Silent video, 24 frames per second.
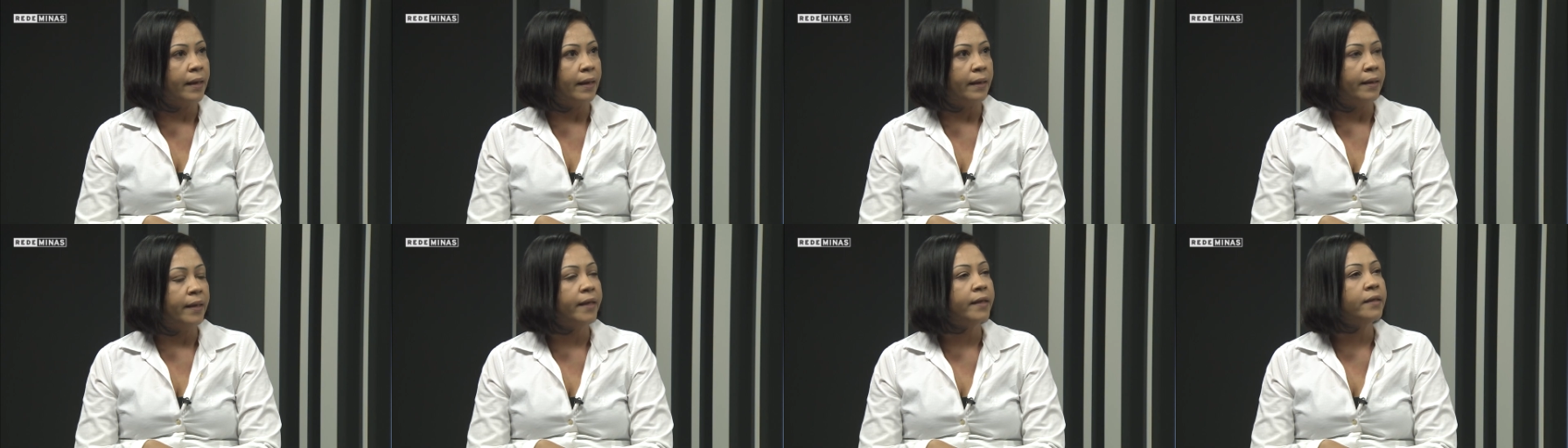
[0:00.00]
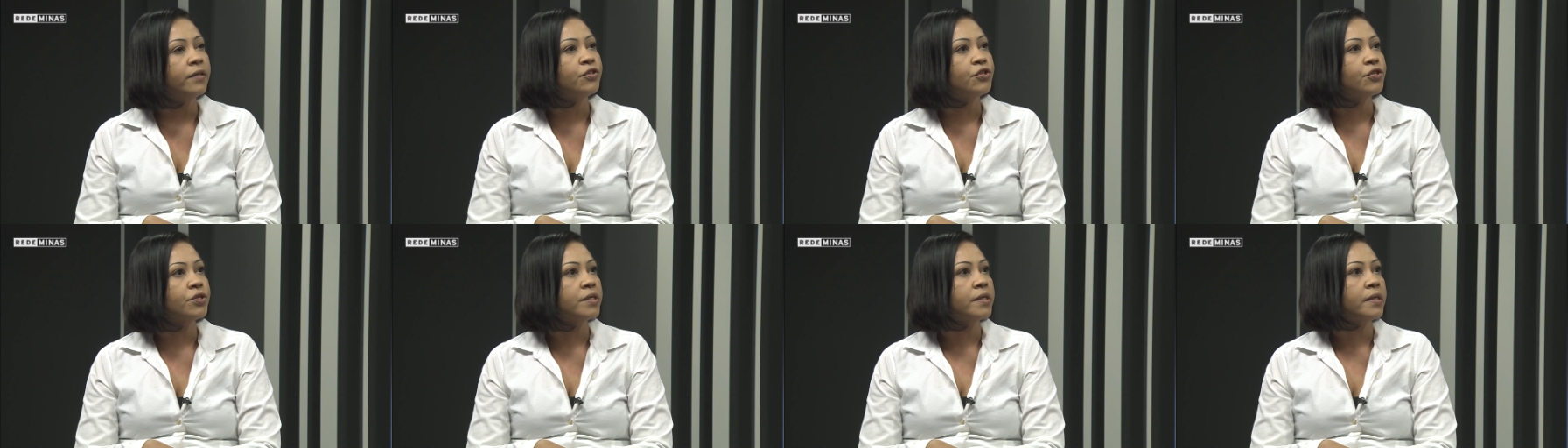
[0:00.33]

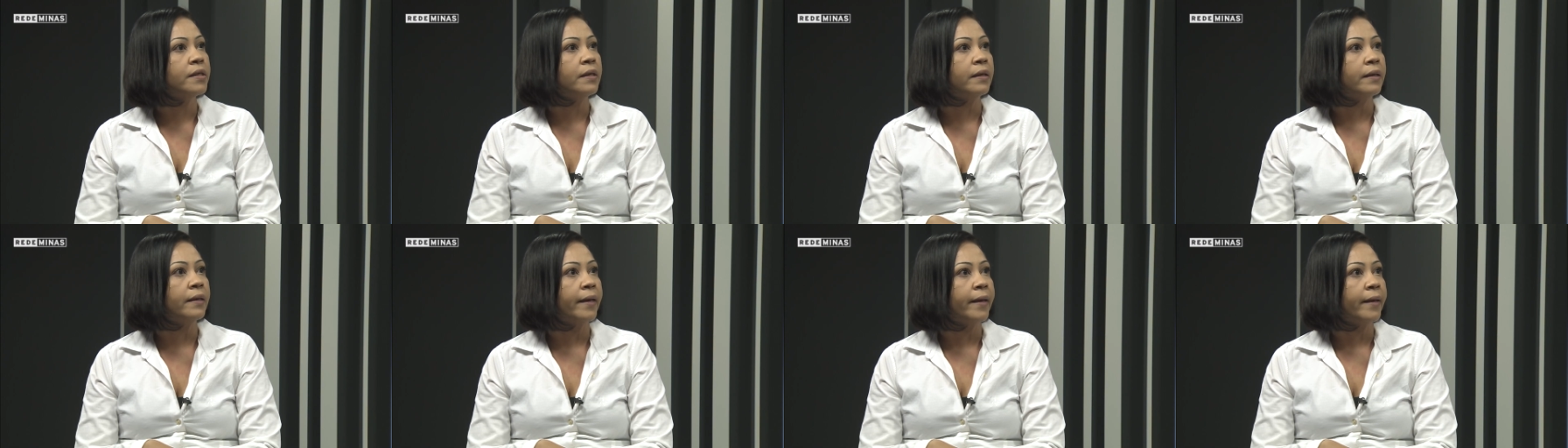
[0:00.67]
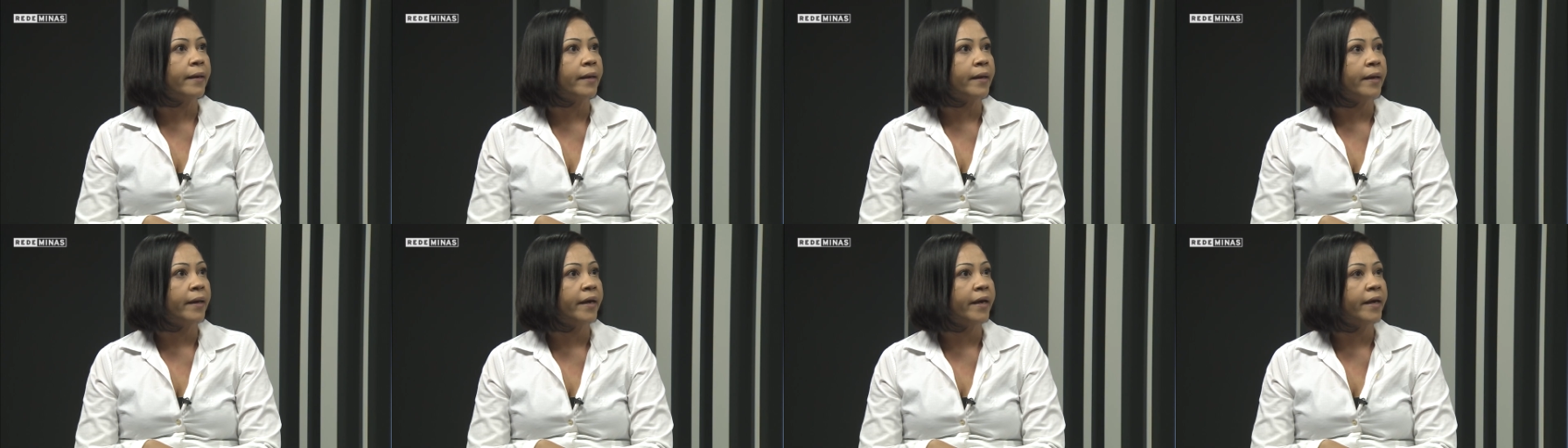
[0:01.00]
além de
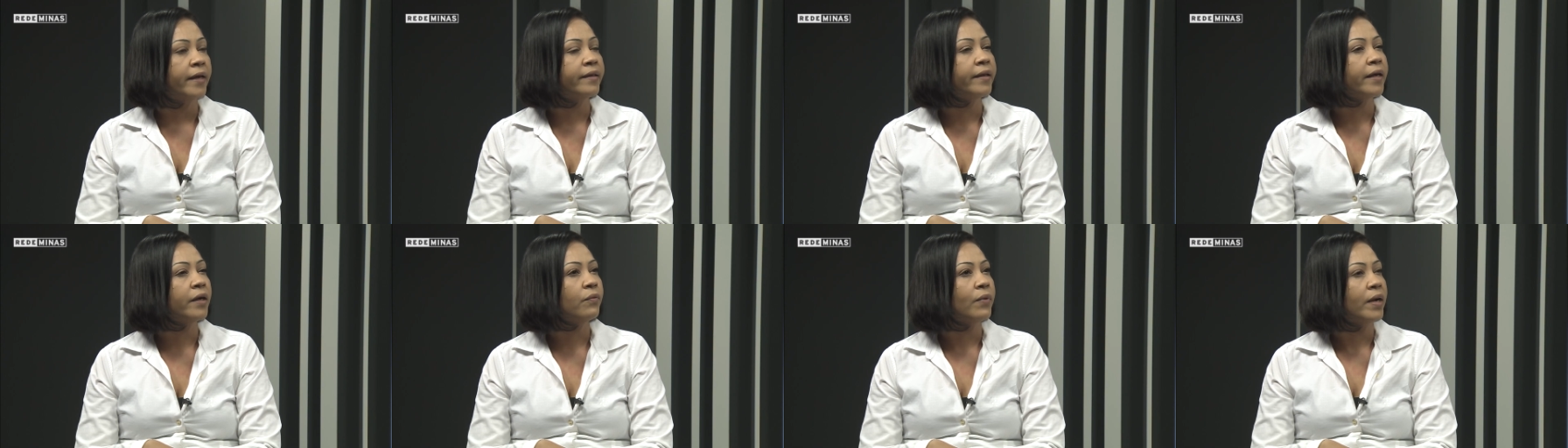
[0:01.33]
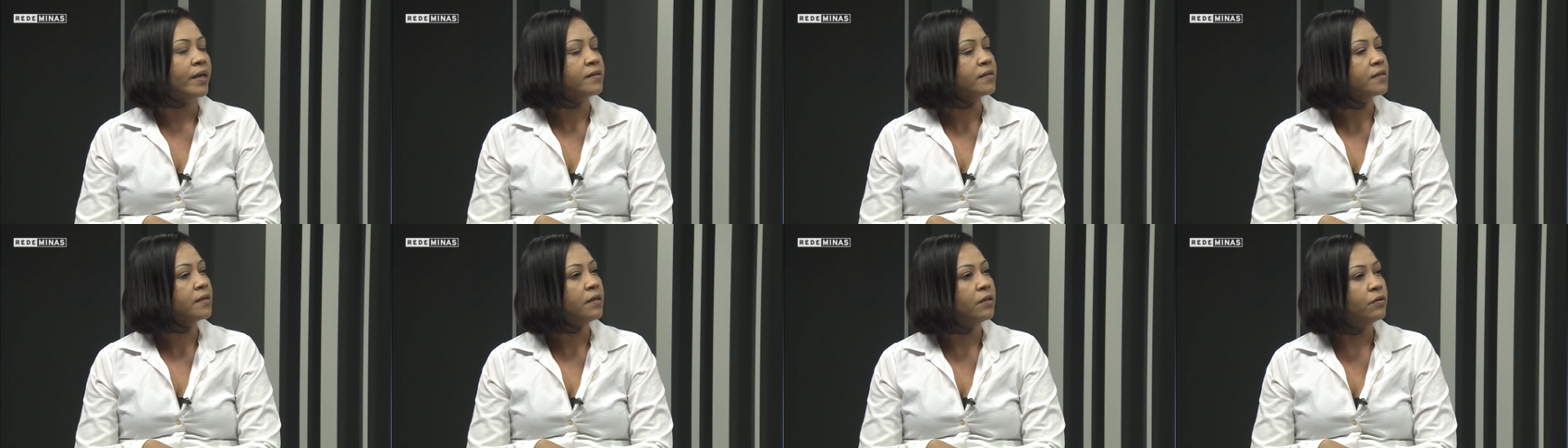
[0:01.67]
é,
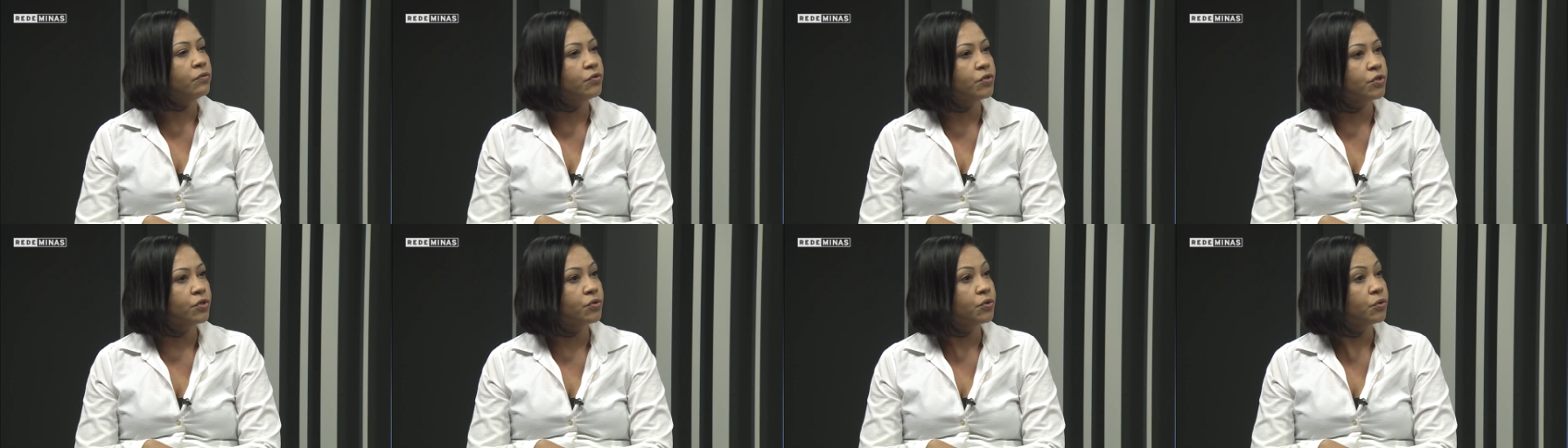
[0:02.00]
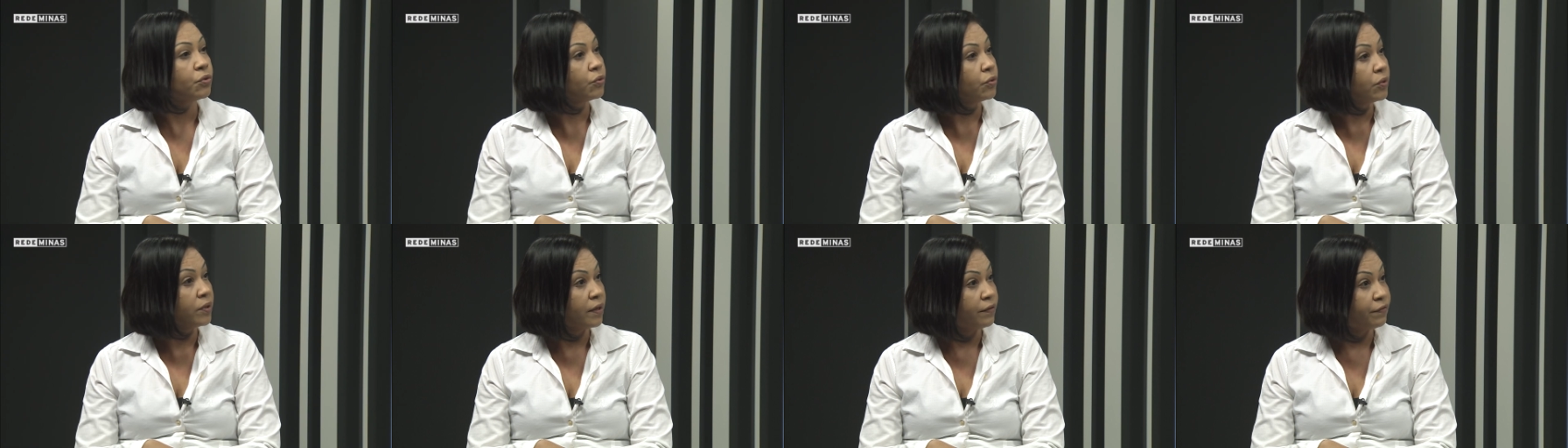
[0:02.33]
readequação de
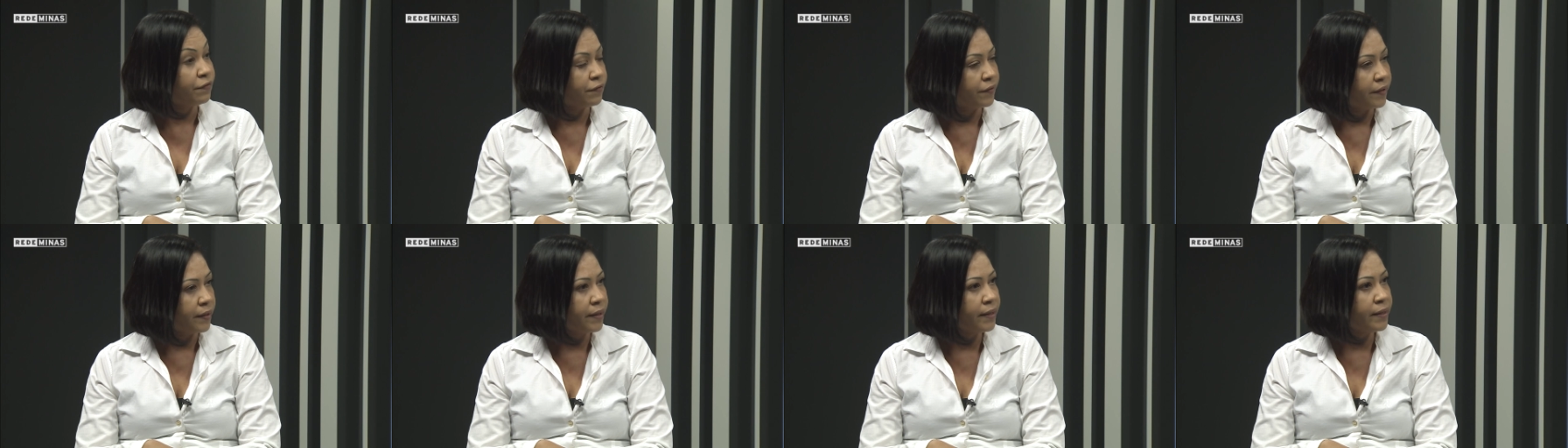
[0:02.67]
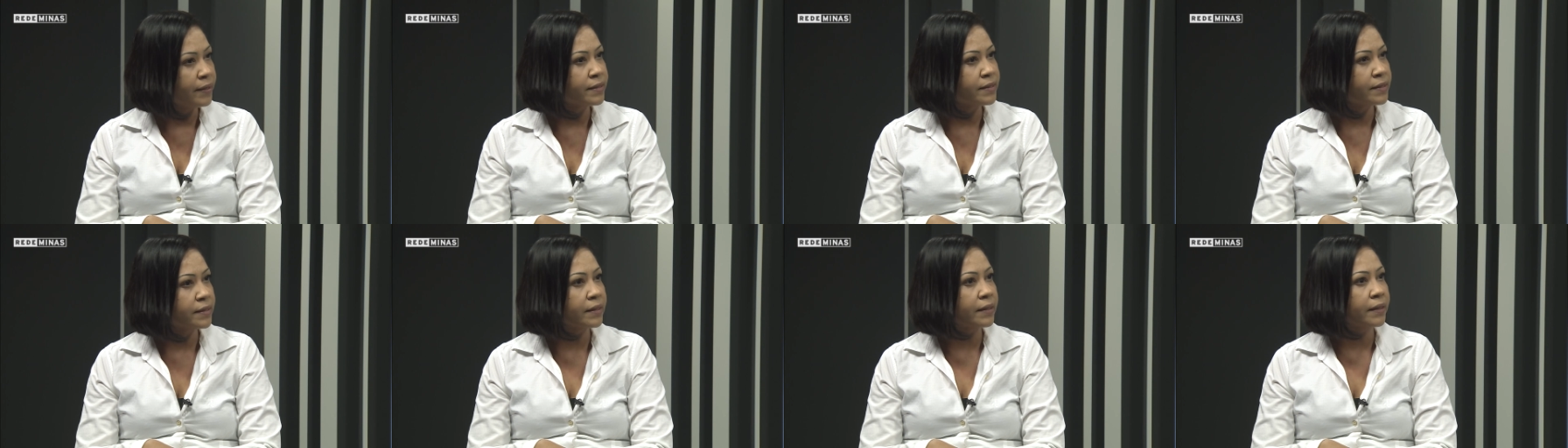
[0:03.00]
estrutura
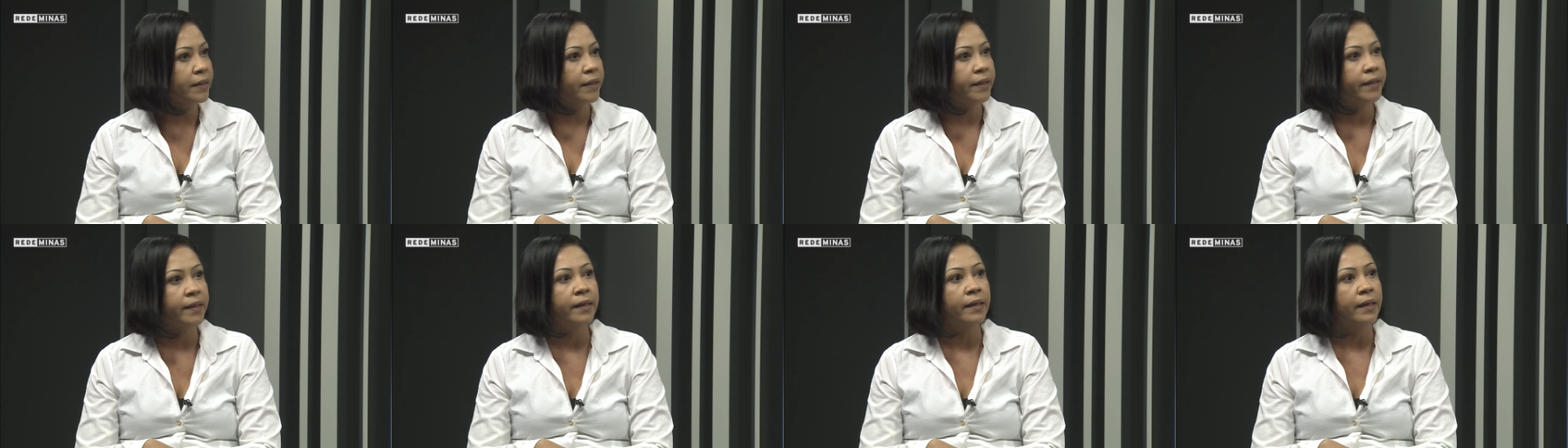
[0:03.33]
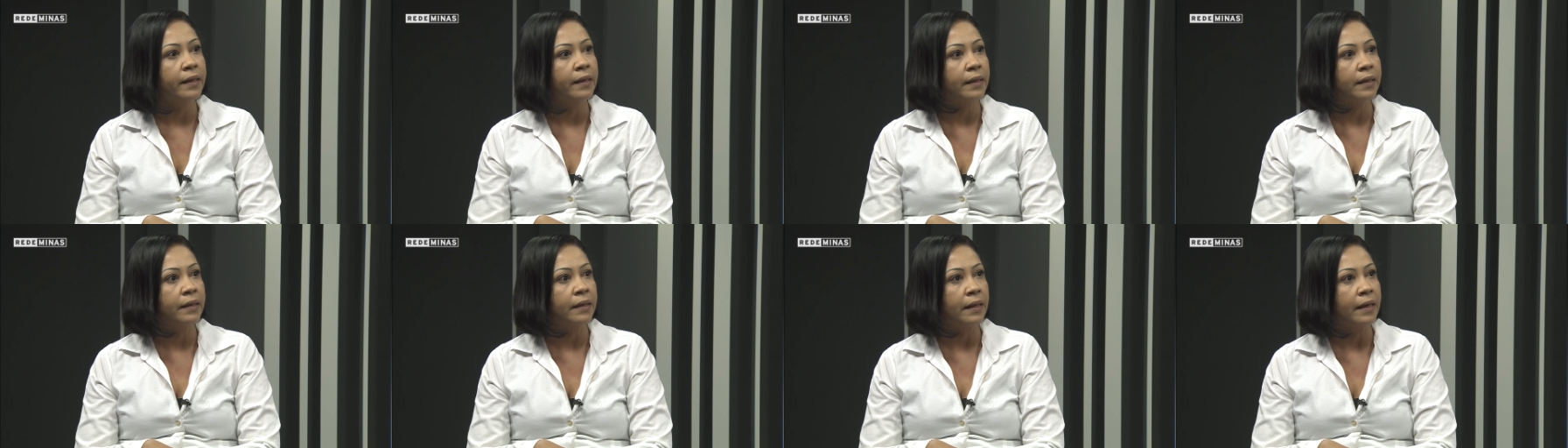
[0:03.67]
física
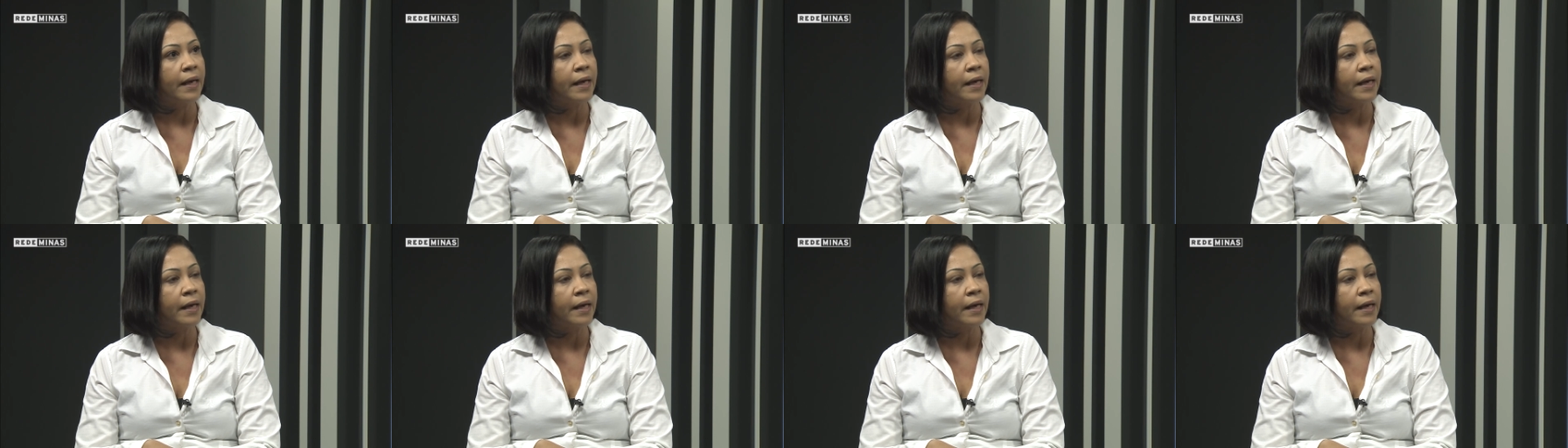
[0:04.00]
e a,